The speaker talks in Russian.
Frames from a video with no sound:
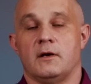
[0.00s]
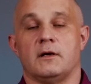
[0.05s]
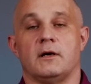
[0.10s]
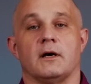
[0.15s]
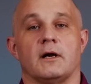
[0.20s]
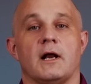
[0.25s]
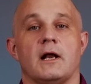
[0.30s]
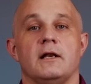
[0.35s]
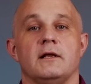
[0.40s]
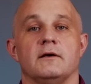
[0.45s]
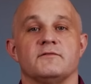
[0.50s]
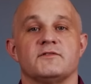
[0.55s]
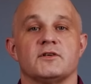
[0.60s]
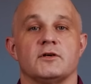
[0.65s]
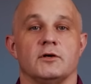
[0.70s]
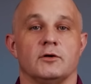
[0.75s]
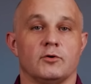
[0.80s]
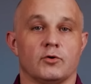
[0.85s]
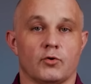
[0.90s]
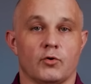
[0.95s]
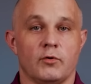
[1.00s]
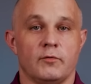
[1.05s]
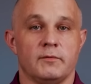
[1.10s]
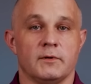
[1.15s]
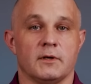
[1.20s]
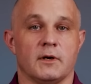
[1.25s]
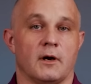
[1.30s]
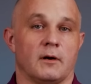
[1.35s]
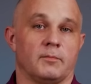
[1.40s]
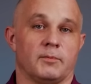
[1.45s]
королевской
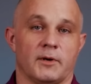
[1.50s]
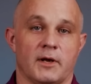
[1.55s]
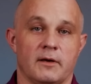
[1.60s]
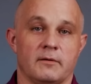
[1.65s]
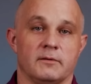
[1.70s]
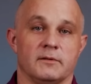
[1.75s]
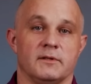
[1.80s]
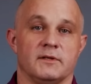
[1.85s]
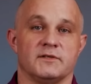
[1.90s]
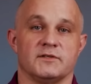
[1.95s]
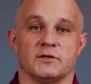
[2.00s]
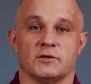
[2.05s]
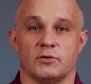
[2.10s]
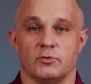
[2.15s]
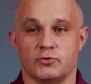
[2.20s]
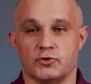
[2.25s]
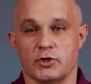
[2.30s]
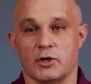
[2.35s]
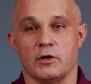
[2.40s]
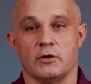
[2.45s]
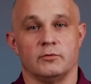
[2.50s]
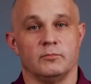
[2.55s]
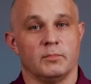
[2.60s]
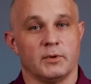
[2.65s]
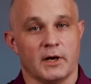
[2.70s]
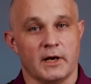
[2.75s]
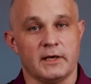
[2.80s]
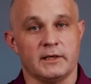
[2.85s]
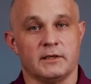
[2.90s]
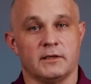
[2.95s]
крови, как правило, заключают
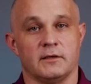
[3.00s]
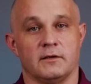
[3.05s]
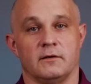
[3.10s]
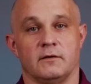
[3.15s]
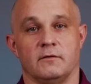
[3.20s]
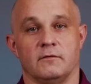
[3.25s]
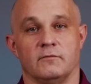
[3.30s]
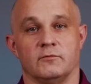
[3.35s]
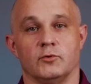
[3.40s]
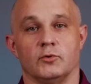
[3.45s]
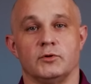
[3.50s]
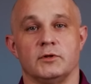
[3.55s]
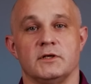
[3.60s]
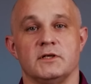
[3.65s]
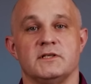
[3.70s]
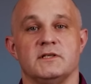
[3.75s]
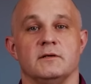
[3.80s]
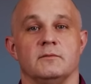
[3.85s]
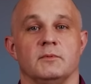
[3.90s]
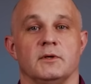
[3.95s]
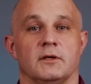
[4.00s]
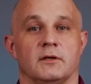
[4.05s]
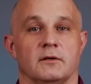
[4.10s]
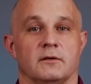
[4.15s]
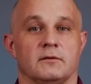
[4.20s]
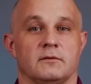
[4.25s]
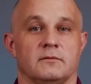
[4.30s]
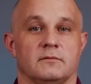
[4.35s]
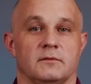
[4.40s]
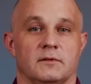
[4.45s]
браки внутри семьи.